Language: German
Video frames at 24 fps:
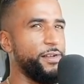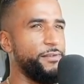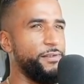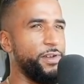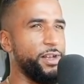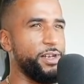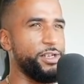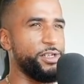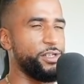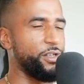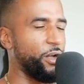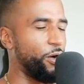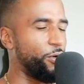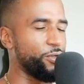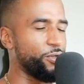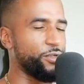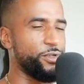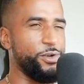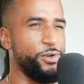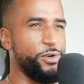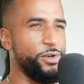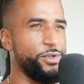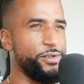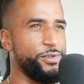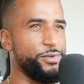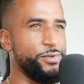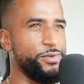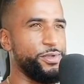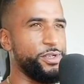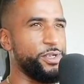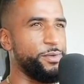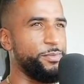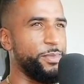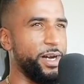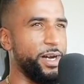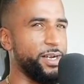Wirklich tausend Leute
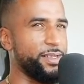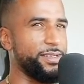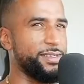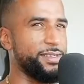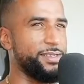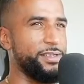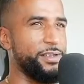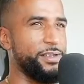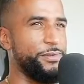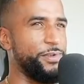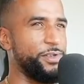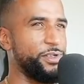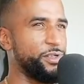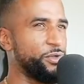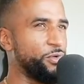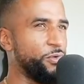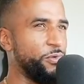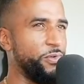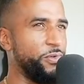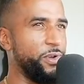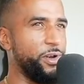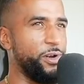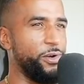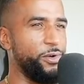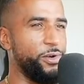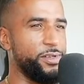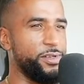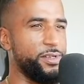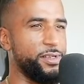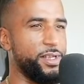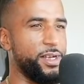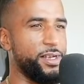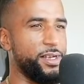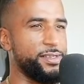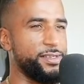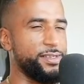und ich mag das nicht, wenn zu viele
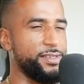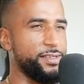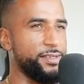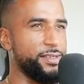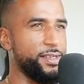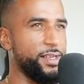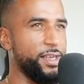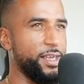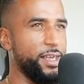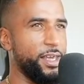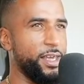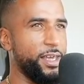Leute da sind